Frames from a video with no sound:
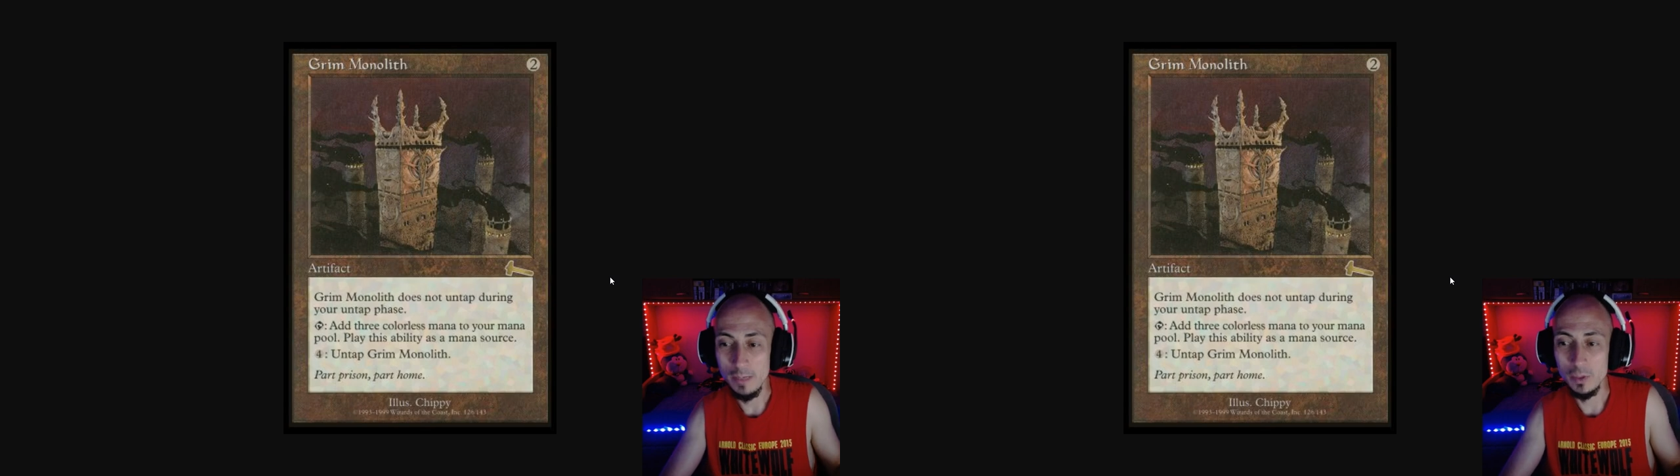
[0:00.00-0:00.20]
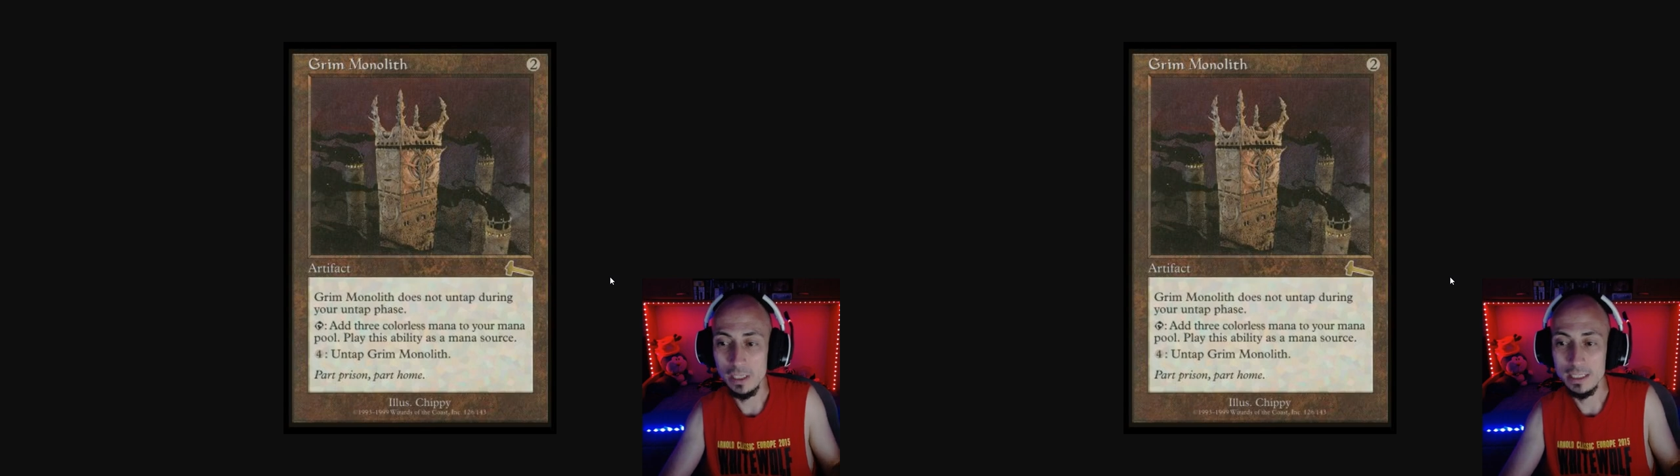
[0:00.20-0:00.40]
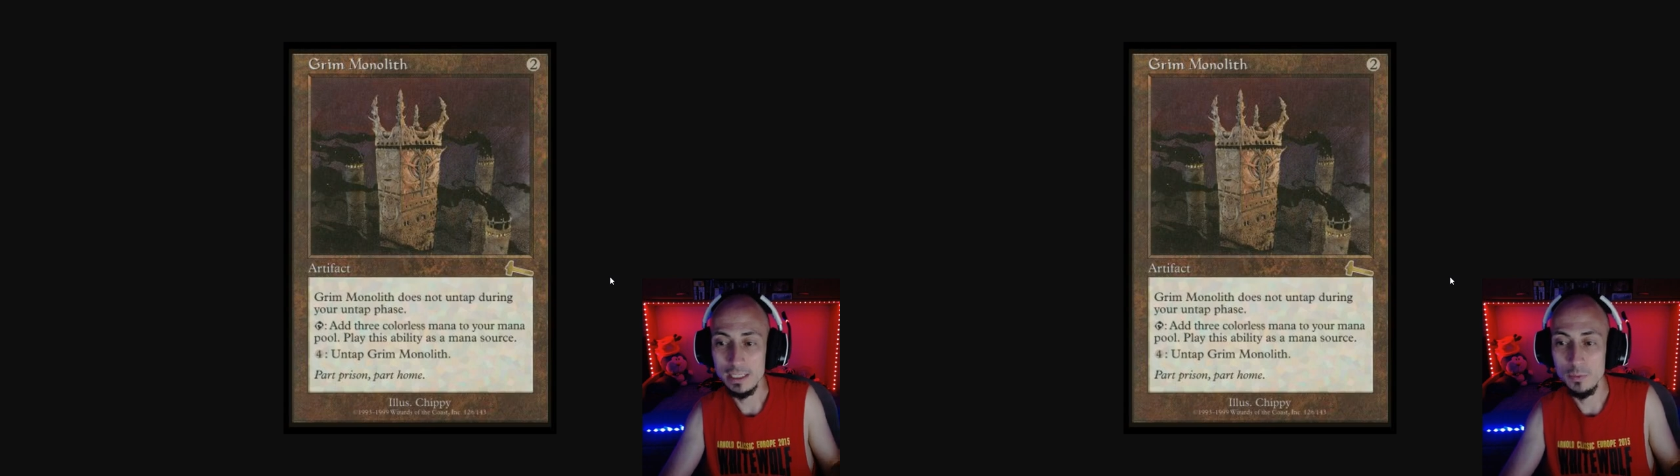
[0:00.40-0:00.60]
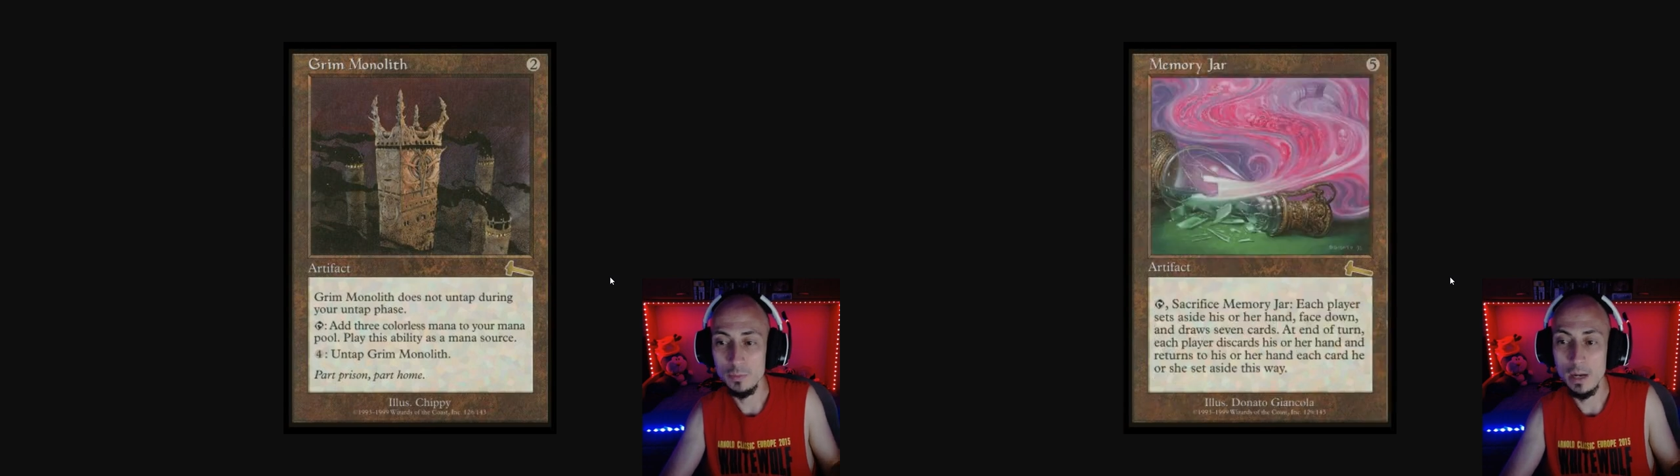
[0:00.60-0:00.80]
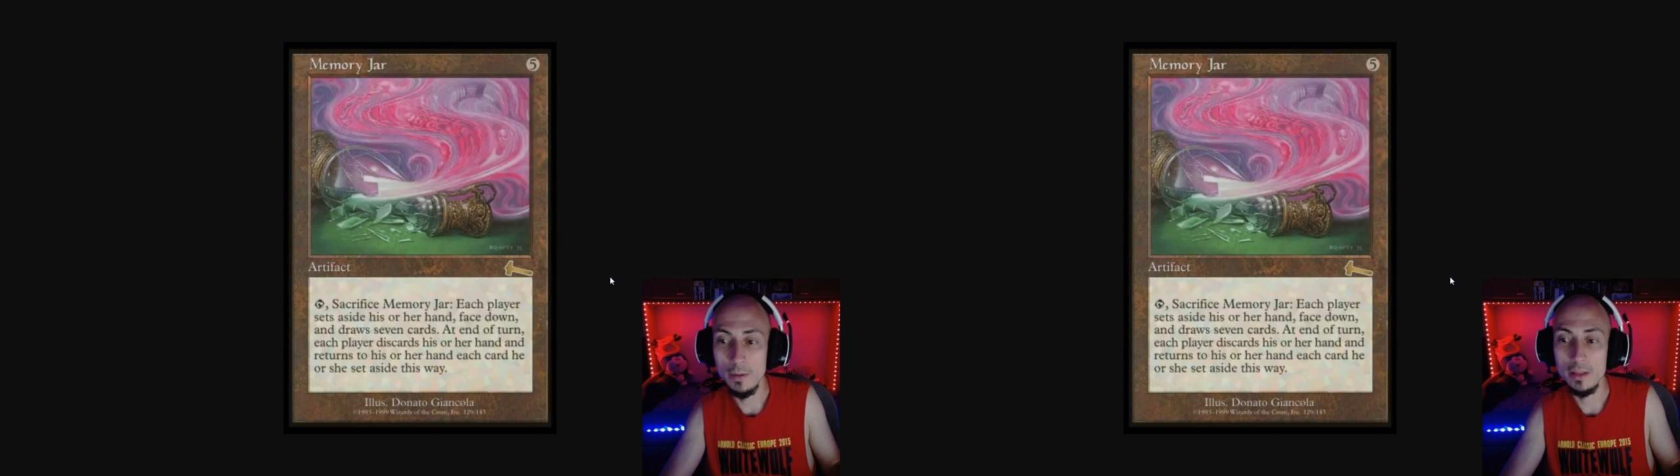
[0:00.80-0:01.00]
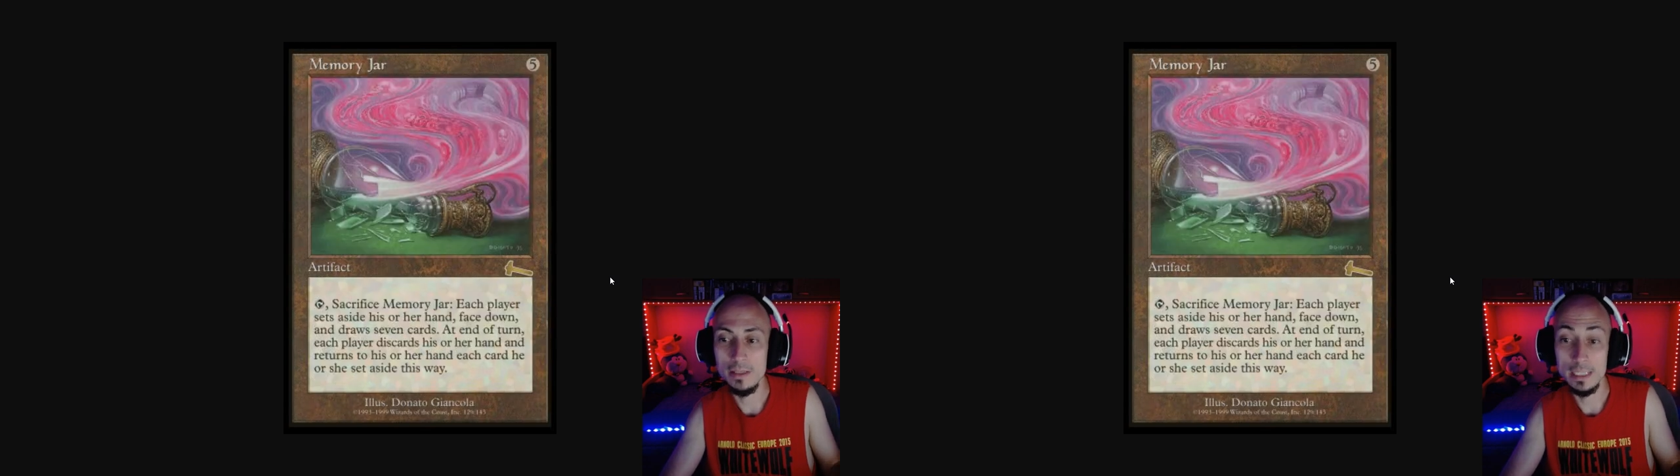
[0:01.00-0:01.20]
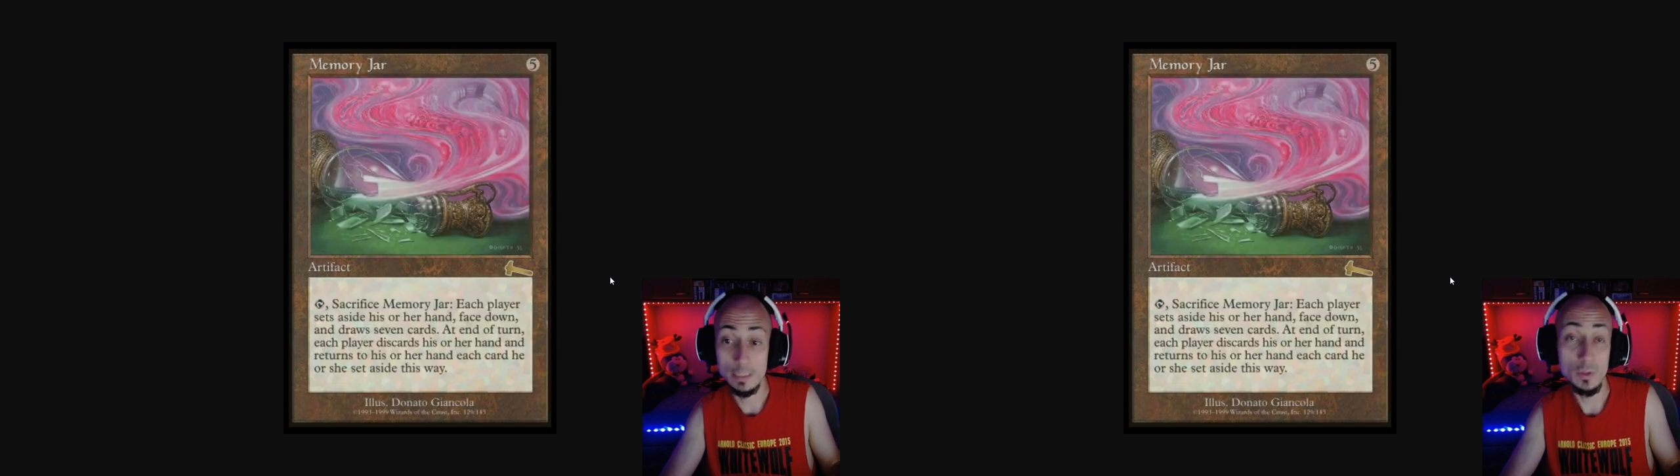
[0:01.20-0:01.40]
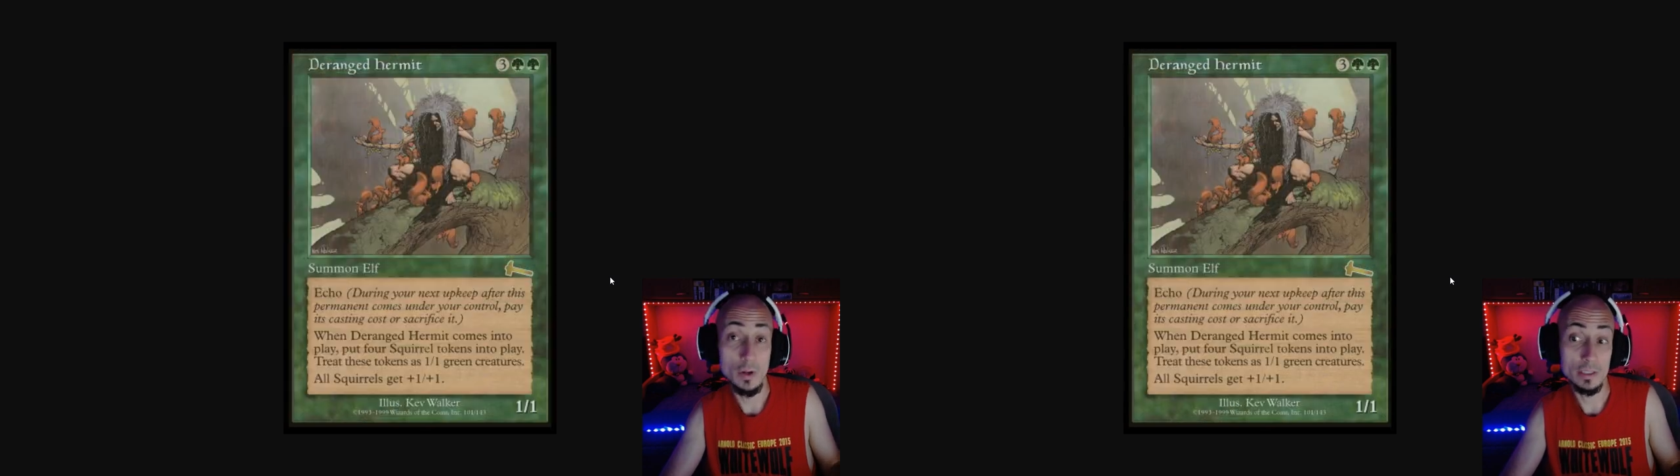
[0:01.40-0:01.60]
Porque las que hemos hablado, de las que
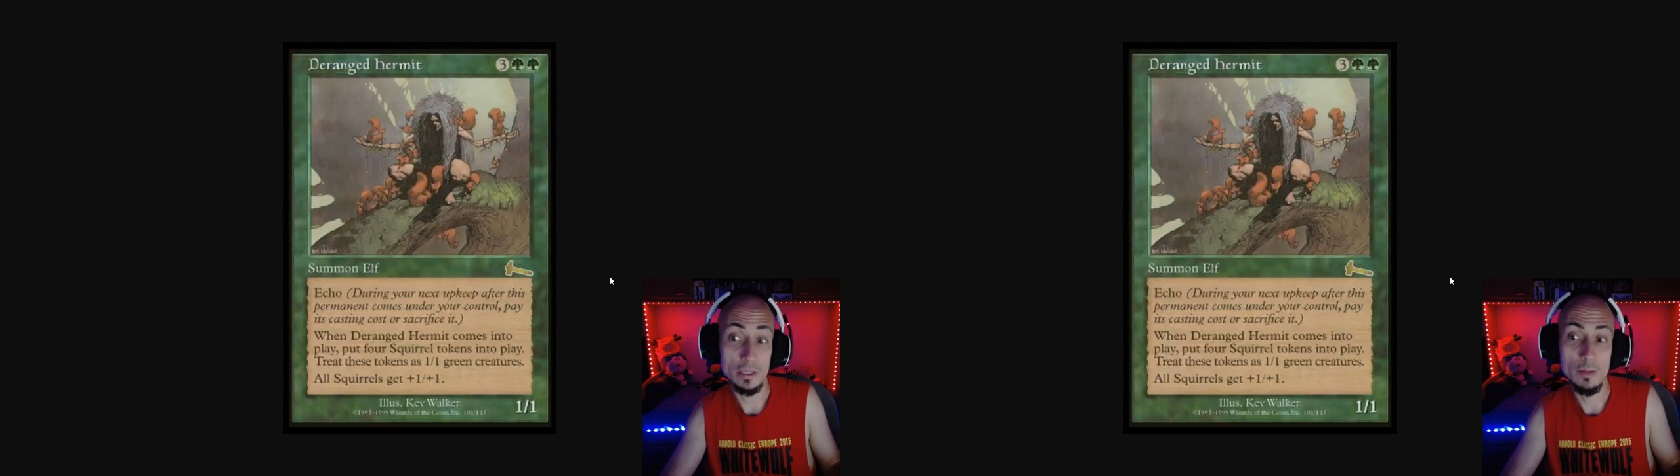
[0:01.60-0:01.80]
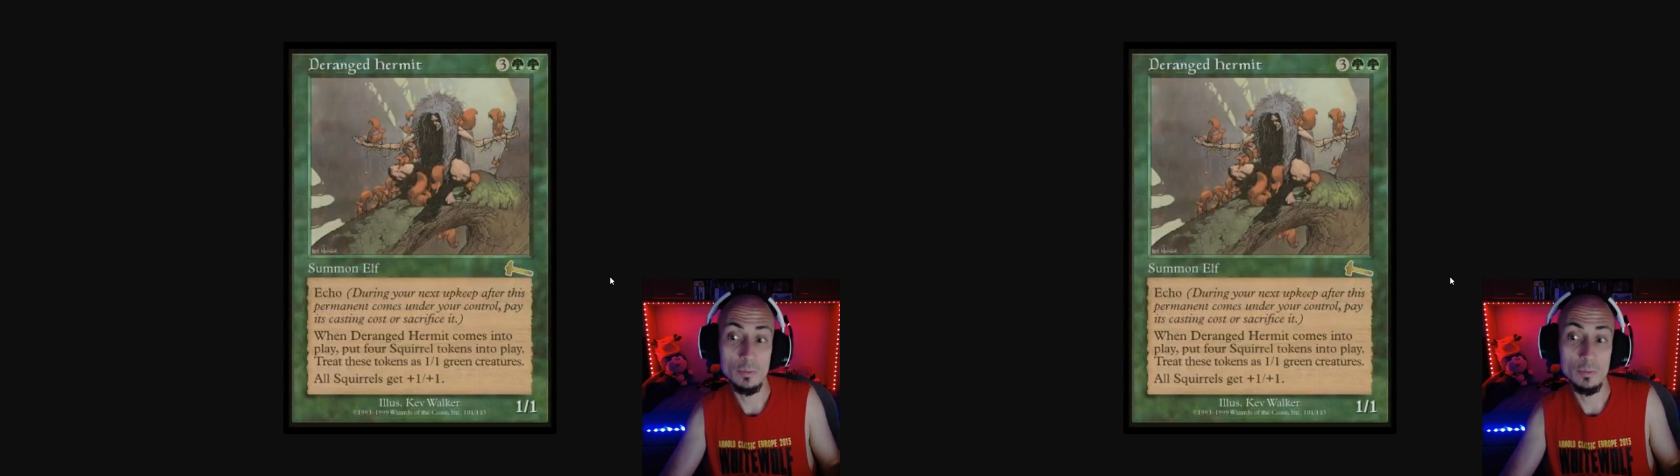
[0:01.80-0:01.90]
hemos hablado hasta ahora,